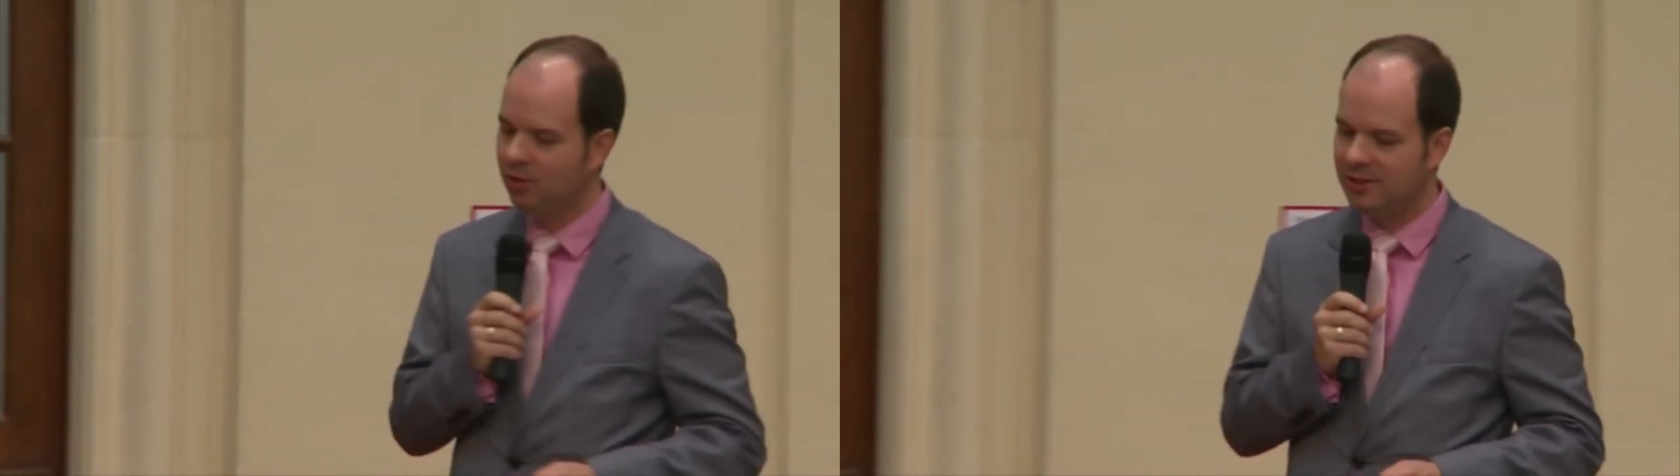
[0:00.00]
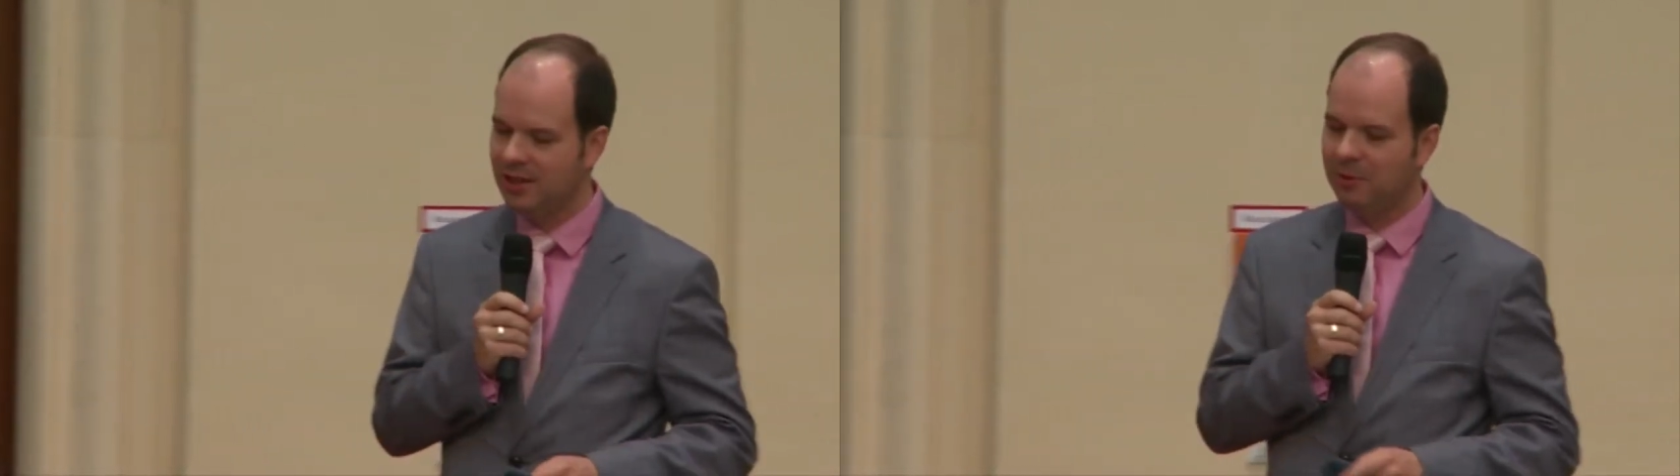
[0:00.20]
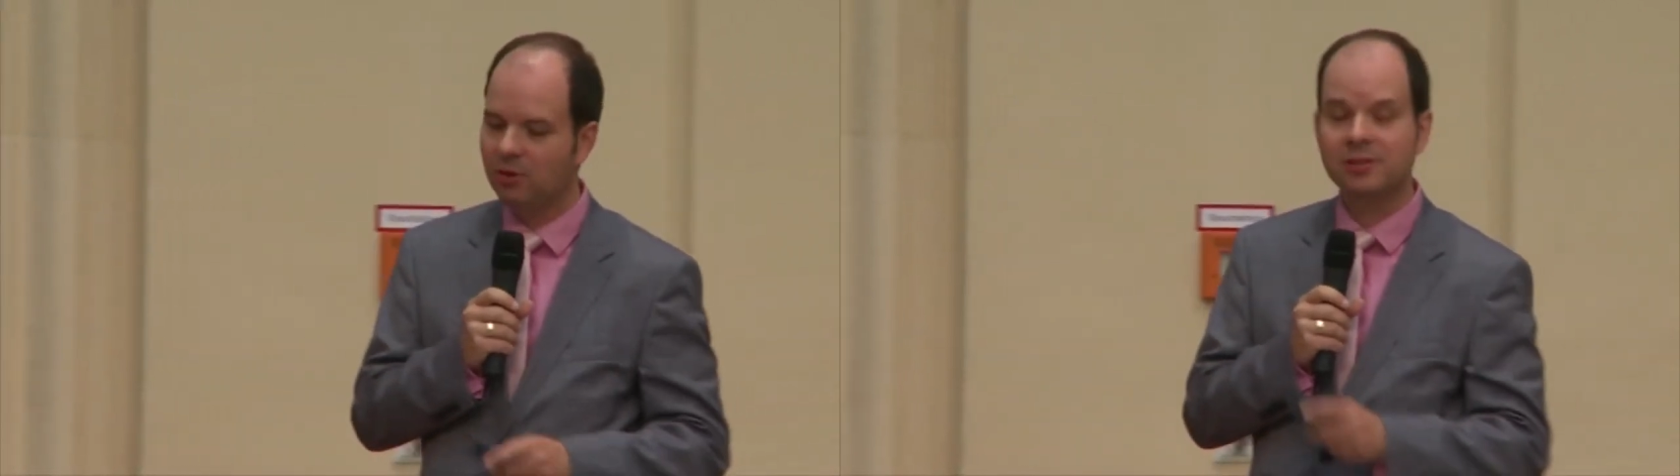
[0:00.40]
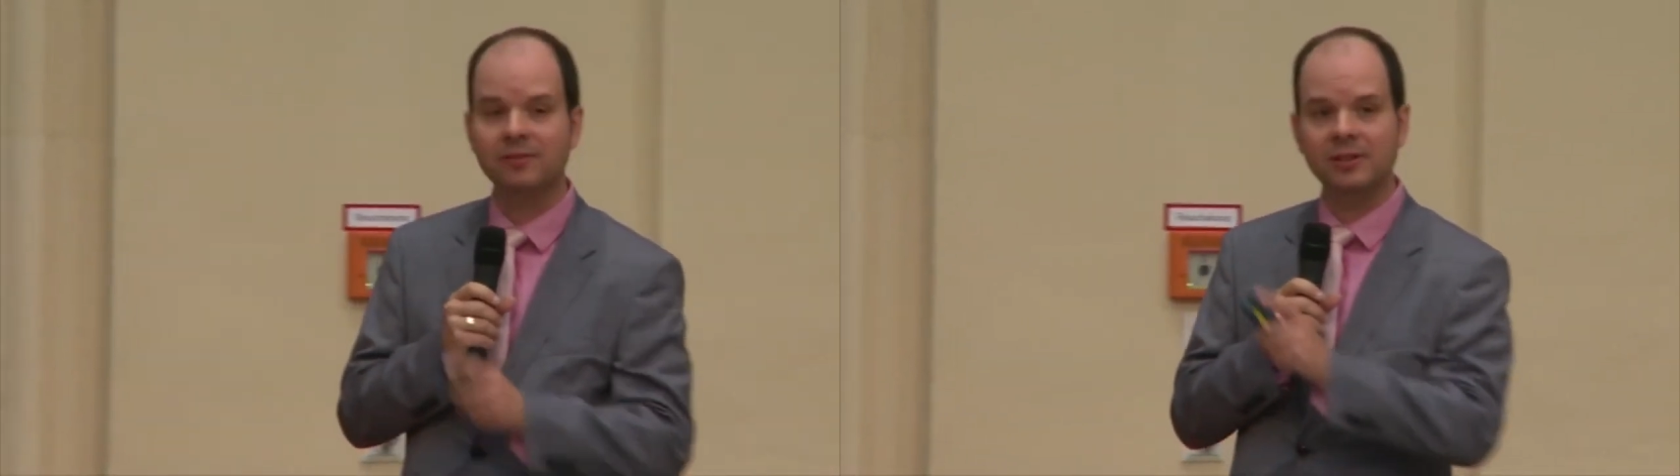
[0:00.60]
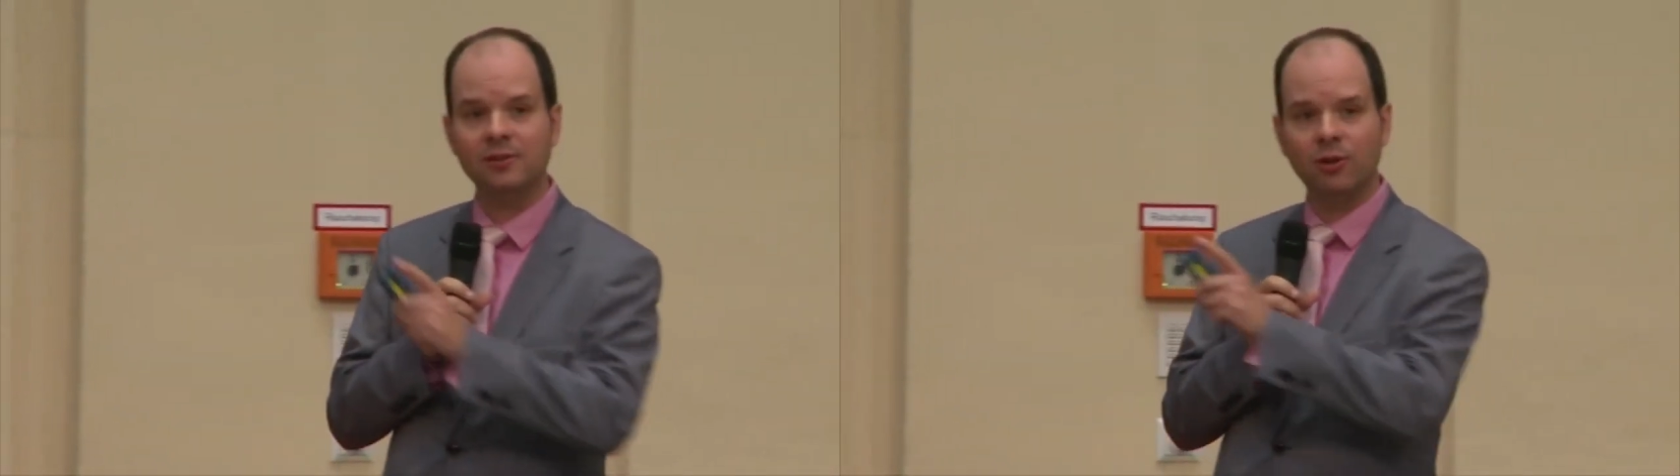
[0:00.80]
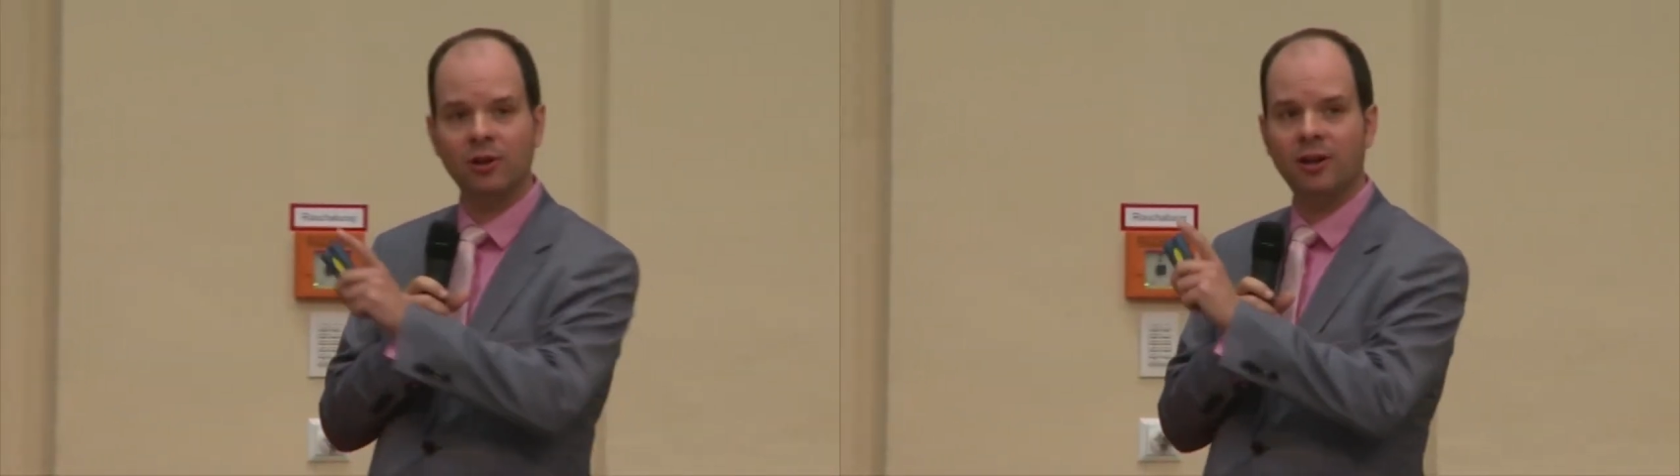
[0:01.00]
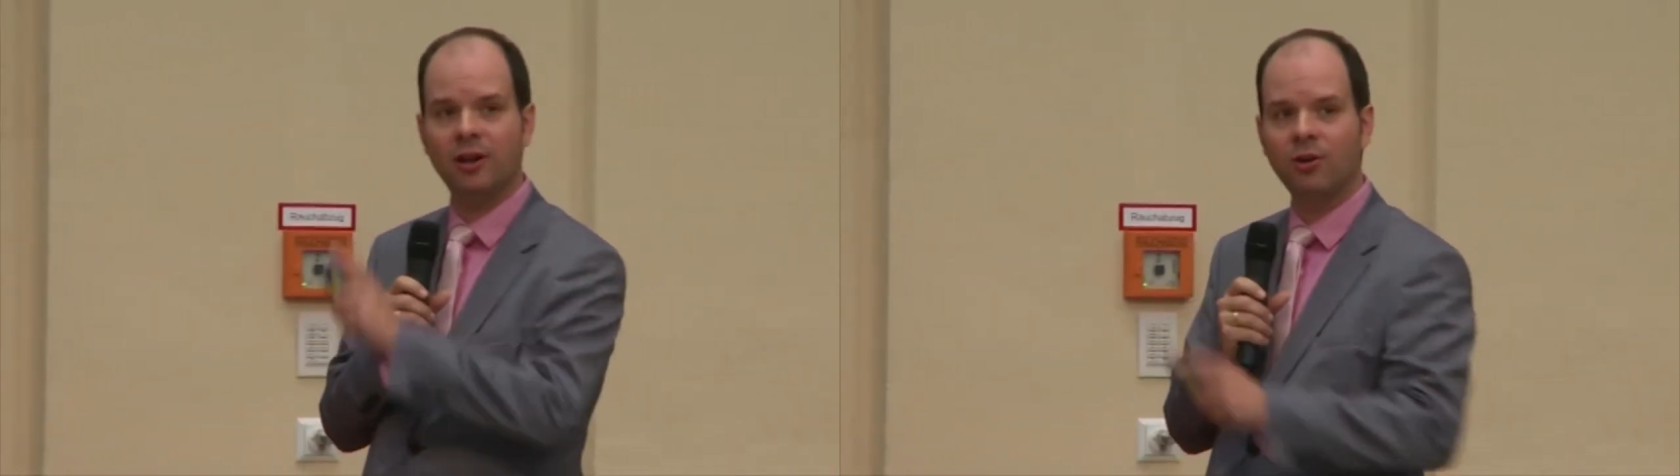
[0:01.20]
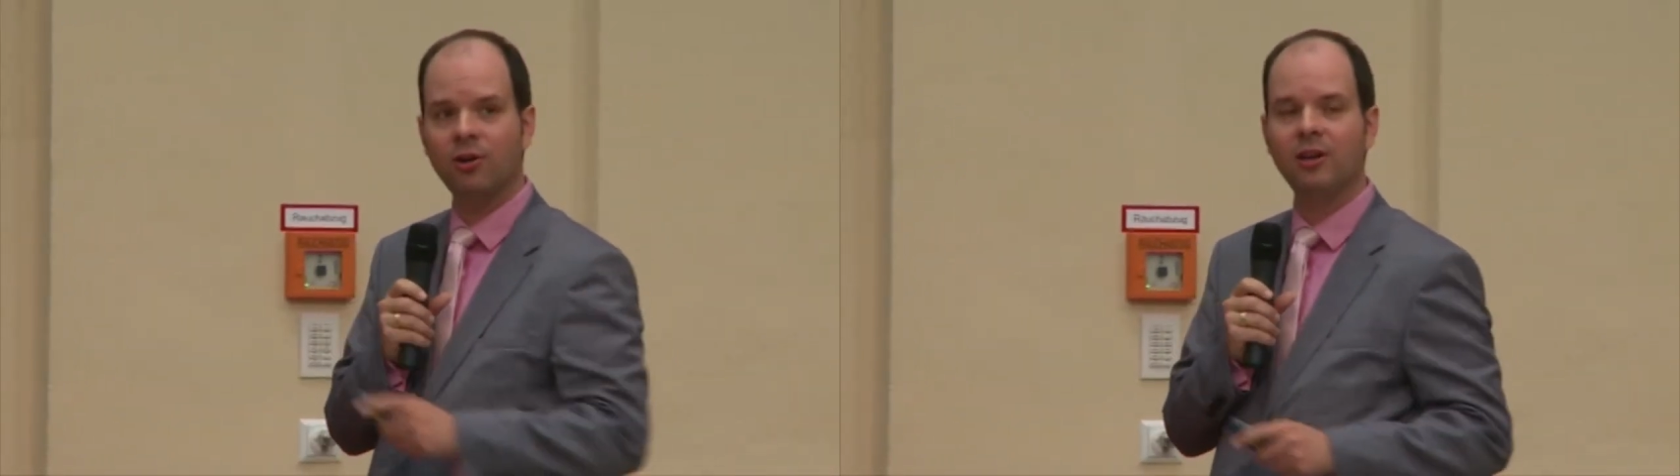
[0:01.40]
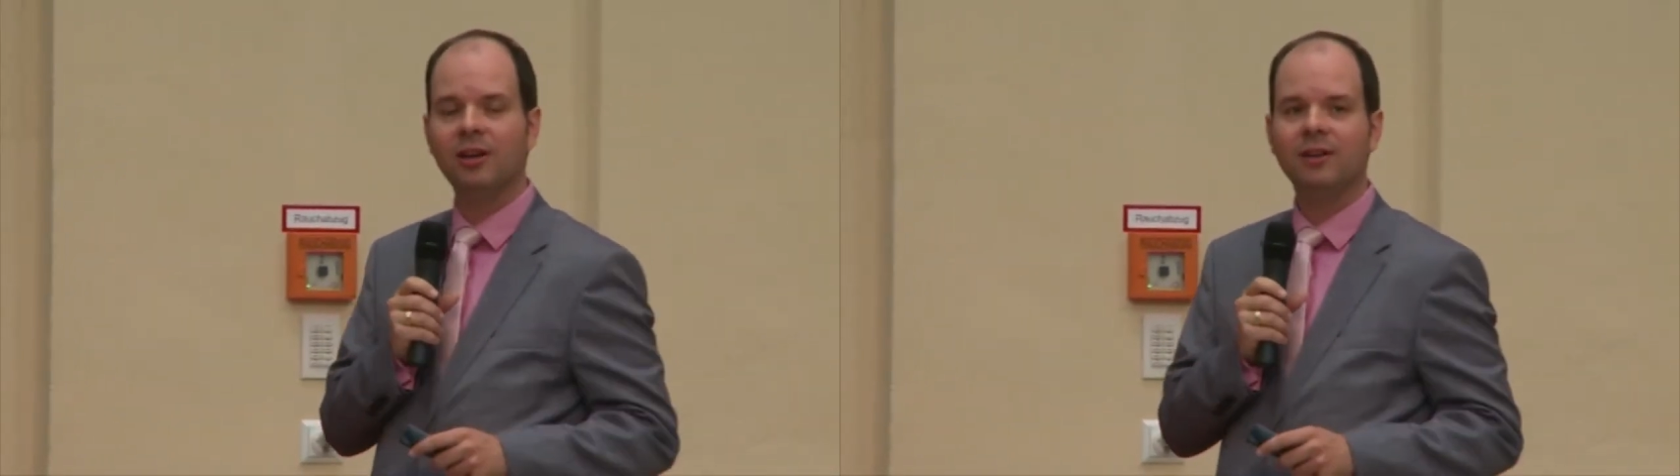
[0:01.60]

deshalb ausgewählt, sondern auch,